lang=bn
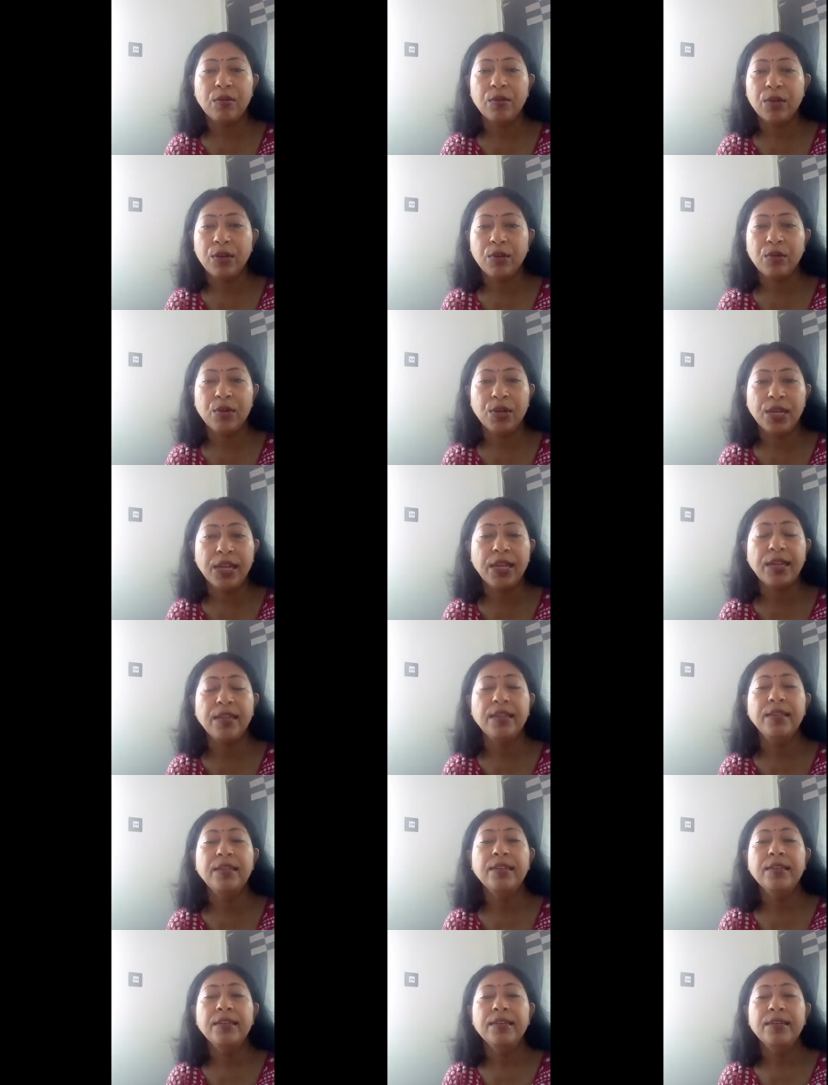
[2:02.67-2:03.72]
হয়ে ওঠেনি
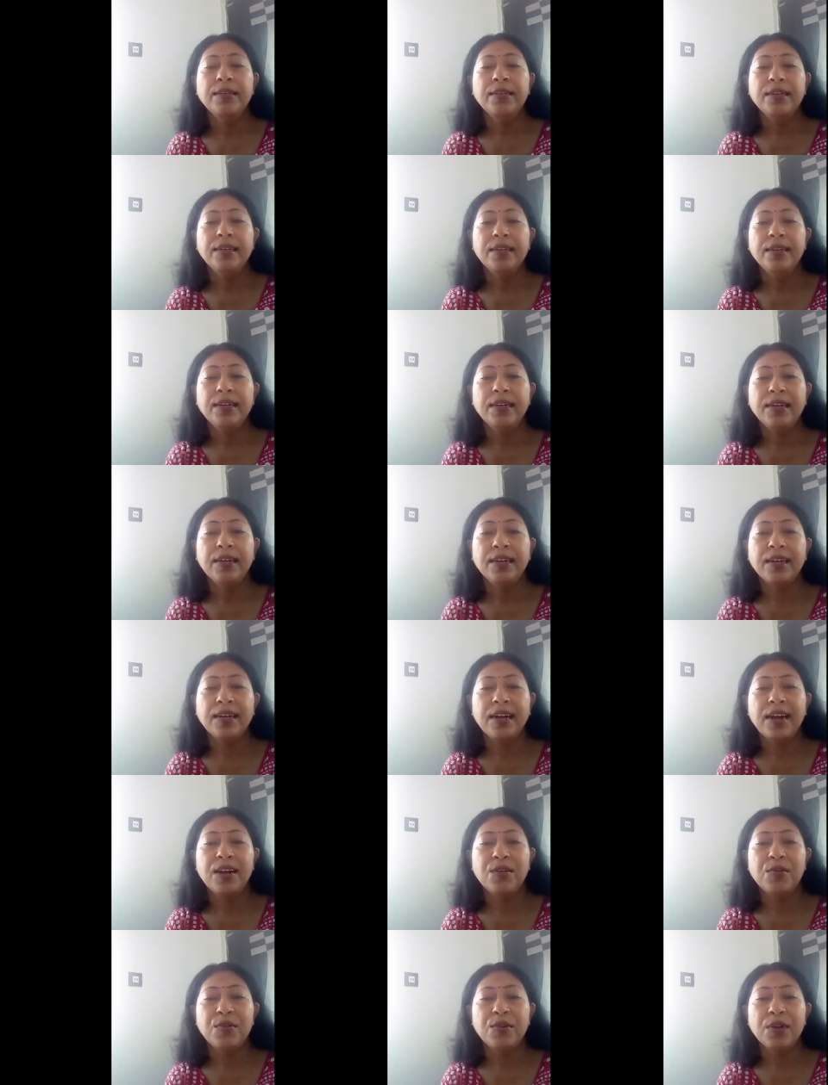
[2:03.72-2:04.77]
হ্যাঁ,
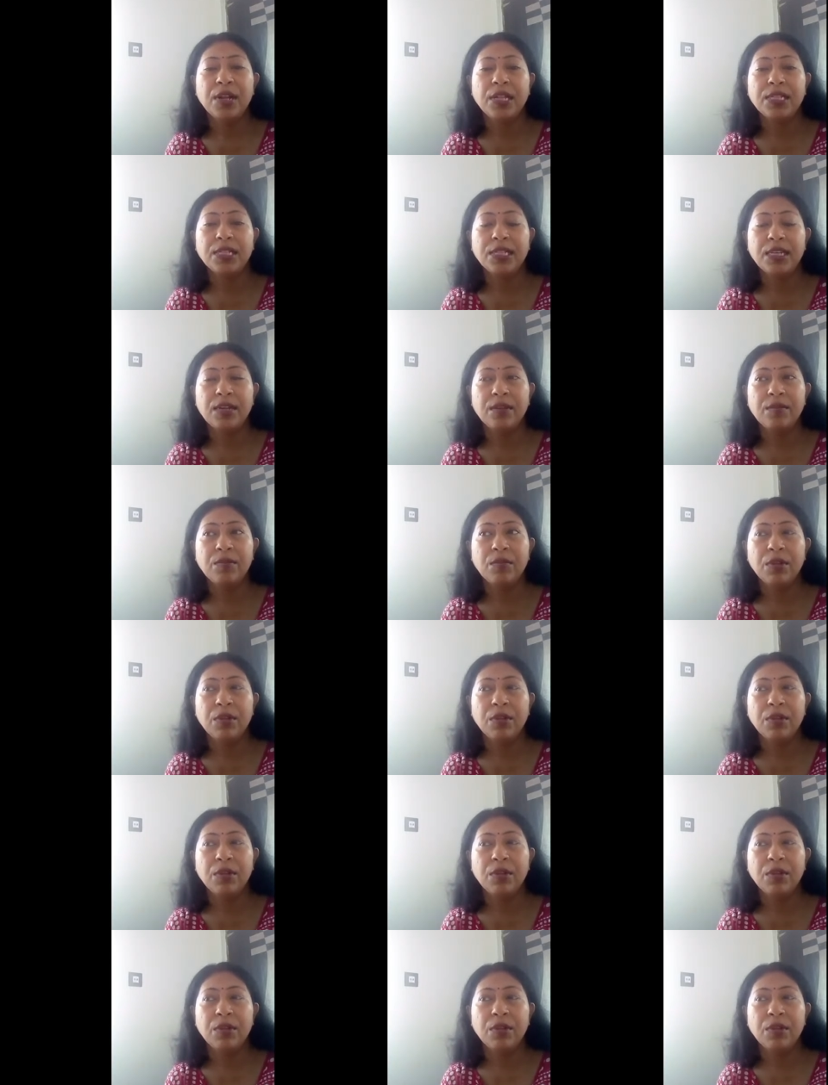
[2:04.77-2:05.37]
কারণ আজকে